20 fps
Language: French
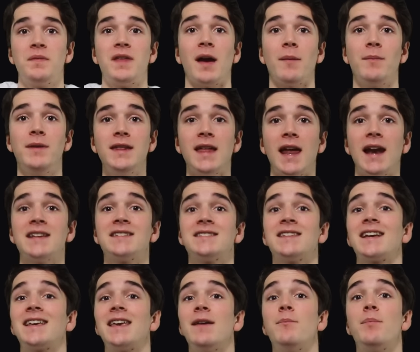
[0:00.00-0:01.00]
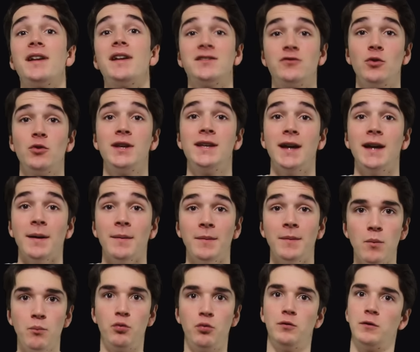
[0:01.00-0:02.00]
termine à la 5ème place de Ligue 1.
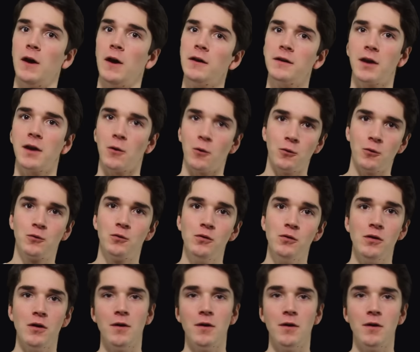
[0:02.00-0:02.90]
Putain, quel retour